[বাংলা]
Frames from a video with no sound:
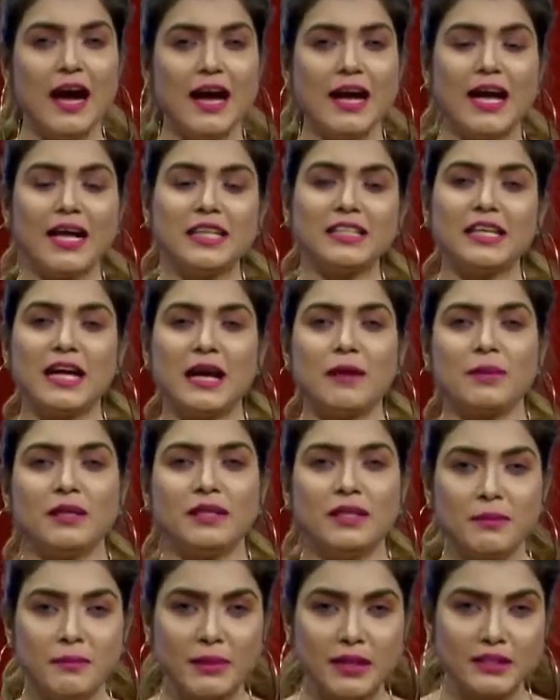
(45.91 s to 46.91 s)
আর আজকে
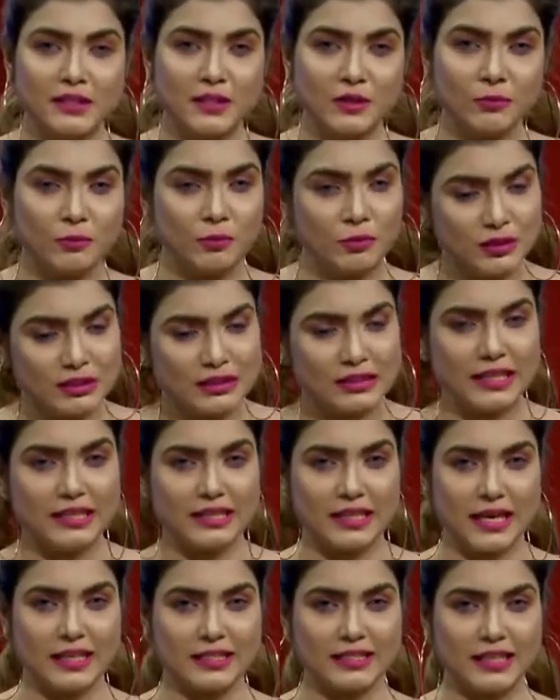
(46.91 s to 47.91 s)
আমাদের মাঝে
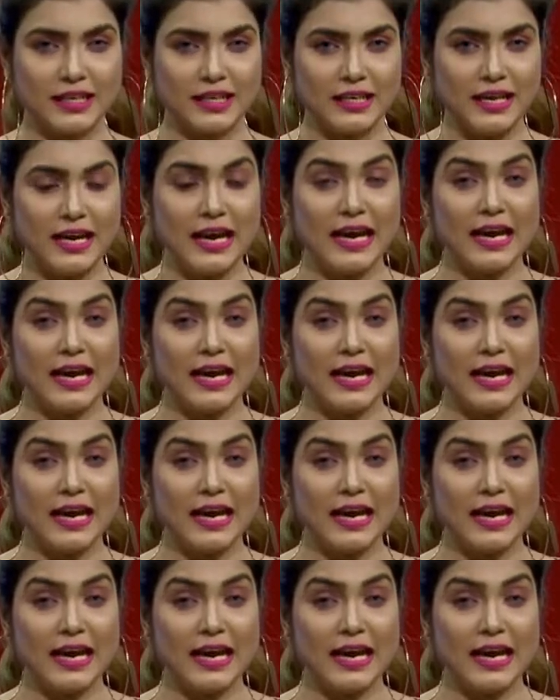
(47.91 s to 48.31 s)
উপস্থিত আছেন